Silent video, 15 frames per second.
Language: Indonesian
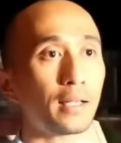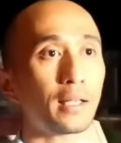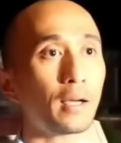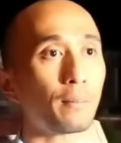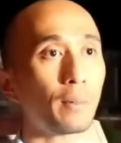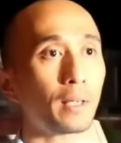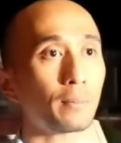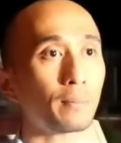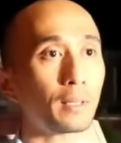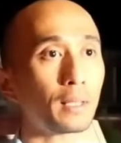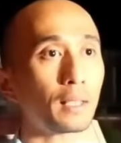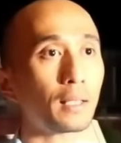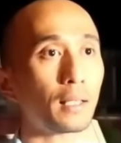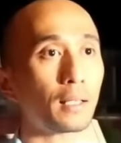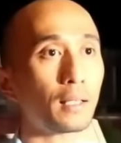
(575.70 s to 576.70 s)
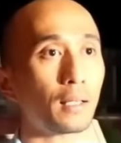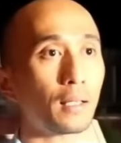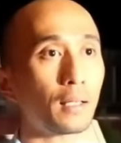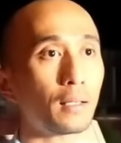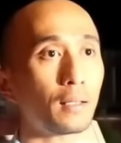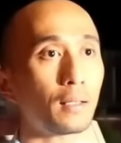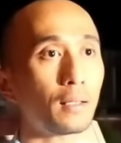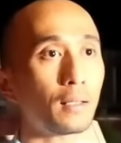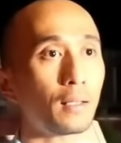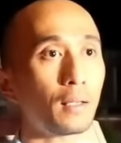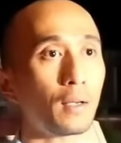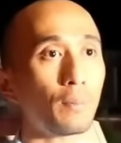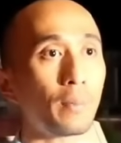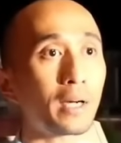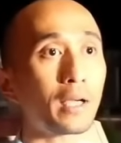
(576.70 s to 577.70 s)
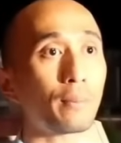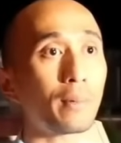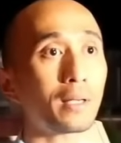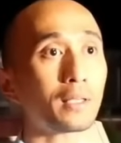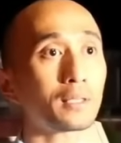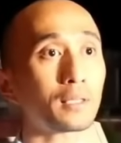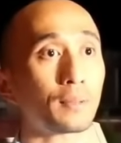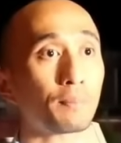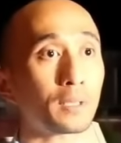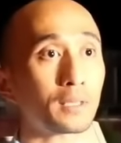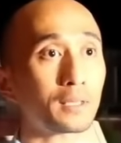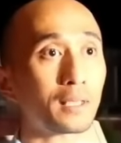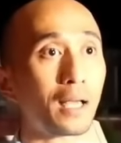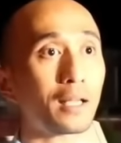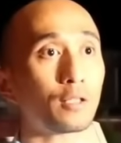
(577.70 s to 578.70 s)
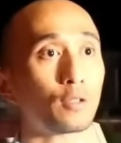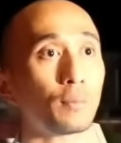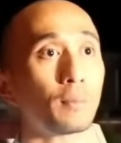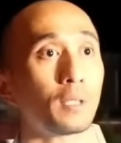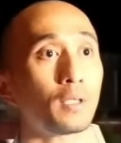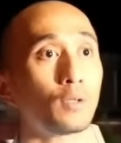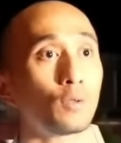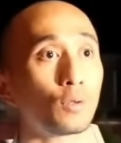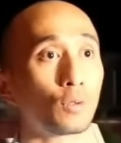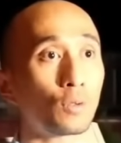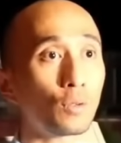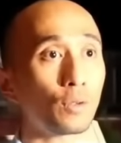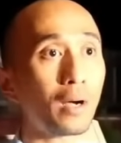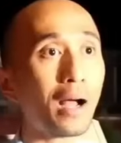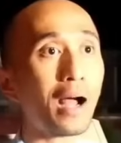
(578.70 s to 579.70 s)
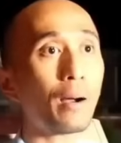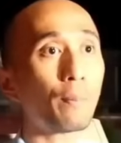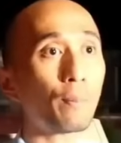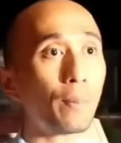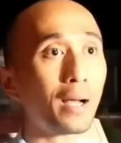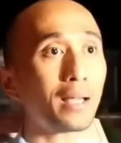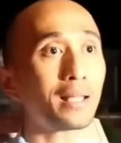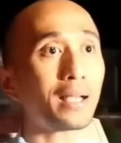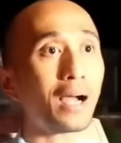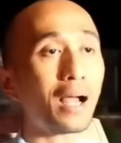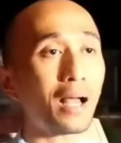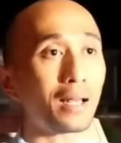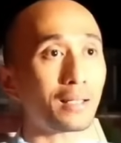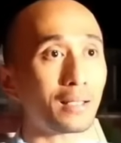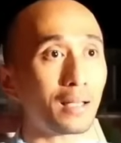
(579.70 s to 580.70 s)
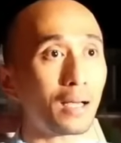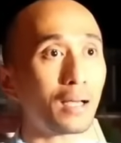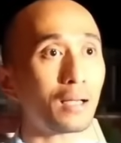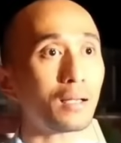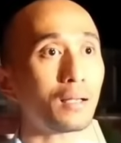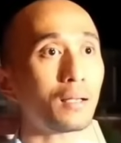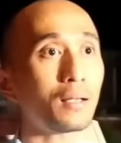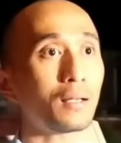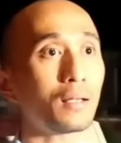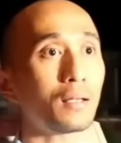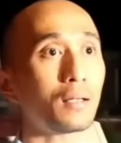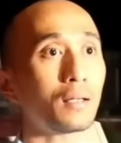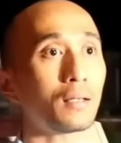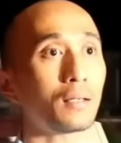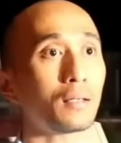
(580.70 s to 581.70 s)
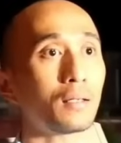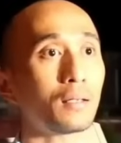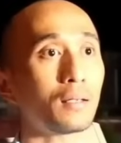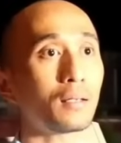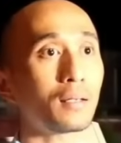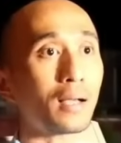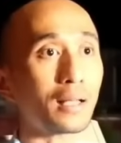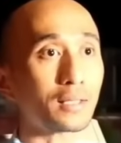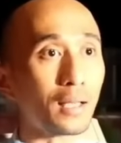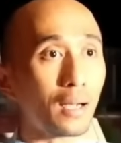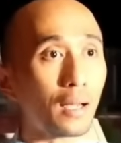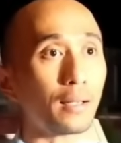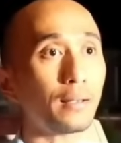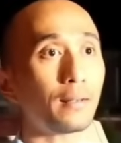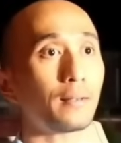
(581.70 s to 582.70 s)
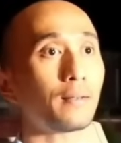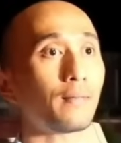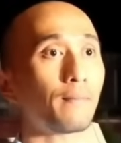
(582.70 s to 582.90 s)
Jadi yang paling penting adalah bagaimana semesta itu mendukung apa yang Anda rasakan.